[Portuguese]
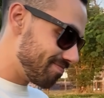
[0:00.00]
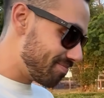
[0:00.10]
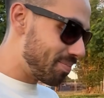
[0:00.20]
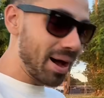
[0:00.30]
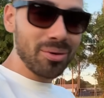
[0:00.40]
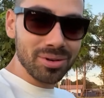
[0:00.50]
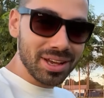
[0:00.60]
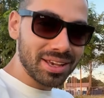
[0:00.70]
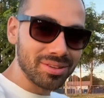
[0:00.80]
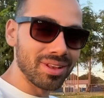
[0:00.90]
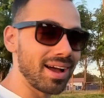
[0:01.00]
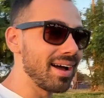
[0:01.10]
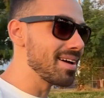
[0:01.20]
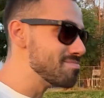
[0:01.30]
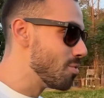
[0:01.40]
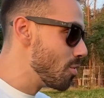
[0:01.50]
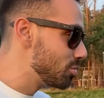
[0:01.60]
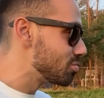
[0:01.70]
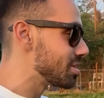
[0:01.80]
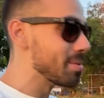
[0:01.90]
o barulho daquilo lá é
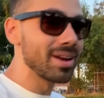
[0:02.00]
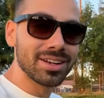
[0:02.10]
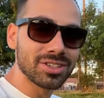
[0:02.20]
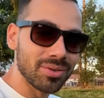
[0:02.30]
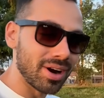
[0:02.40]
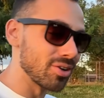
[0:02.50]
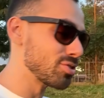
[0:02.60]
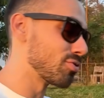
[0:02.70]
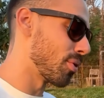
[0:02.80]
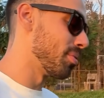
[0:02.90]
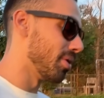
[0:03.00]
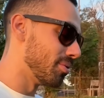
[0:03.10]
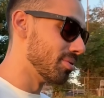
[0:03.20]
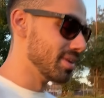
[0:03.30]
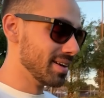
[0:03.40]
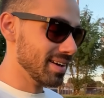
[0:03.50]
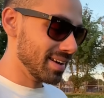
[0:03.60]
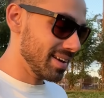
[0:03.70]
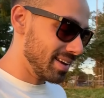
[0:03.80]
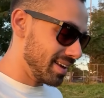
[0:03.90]
muito semelhante a um carro de Fórmula 1.
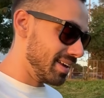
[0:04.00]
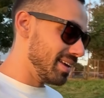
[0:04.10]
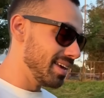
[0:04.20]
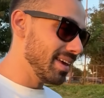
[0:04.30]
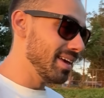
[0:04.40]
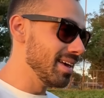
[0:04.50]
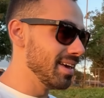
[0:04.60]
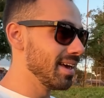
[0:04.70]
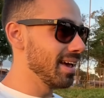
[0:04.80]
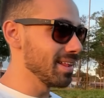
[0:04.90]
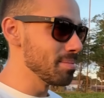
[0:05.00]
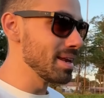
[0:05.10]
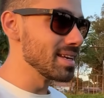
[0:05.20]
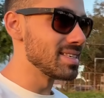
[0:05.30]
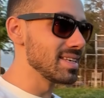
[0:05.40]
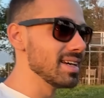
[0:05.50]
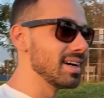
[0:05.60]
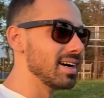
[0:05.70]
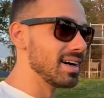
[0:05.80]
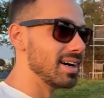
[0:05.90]
E ela merecia
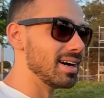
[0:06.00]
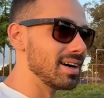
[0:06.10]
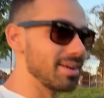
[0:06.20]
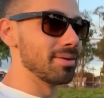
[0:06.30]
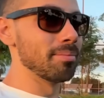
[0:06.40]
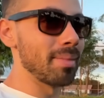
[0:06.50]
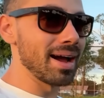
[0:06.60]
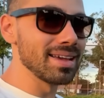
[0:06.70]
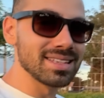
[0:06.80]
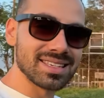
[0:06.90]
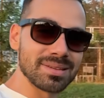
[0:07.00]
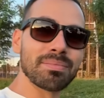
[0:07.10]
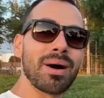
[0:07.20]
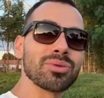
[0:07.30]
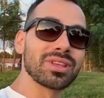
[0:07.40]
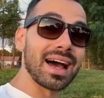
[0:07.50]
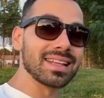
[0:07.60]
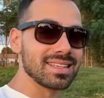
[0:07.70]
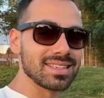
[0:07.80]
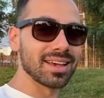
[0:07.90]
mais
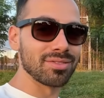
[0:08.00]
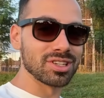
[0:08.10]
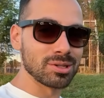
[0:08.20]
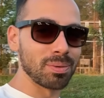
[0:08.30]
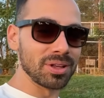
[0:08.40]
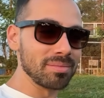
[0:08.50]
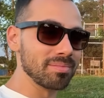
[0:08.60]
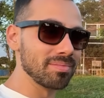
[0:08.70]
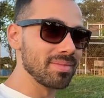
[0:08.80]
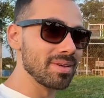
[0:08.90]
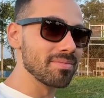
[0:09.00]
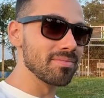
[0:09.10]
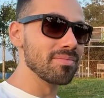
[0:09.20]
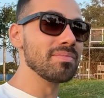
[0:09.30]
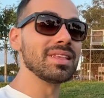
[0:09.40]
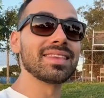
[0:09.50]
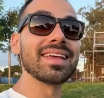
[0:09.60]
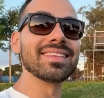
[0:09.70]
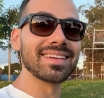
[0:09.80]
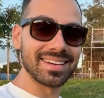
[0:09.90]
maldades, se é que vocês podem me
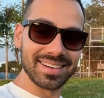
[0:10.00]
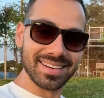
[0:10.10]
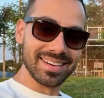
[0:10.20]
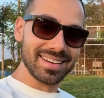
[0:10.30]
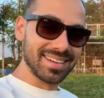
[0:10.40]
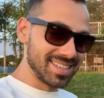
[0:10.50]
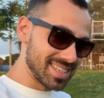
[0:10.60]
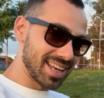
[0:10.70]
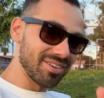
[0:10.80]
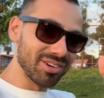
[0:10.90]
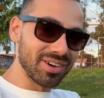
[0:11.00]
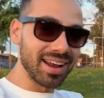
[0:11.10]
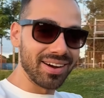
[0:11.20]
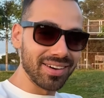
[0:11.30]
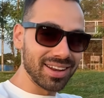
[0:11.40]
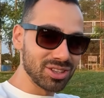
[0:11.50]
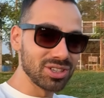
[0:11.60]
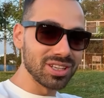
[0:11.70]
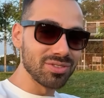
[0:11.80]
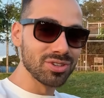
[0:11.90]
entender. Se inscrevam no canal, galera. Todo
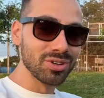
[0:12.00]
dia tem vídeo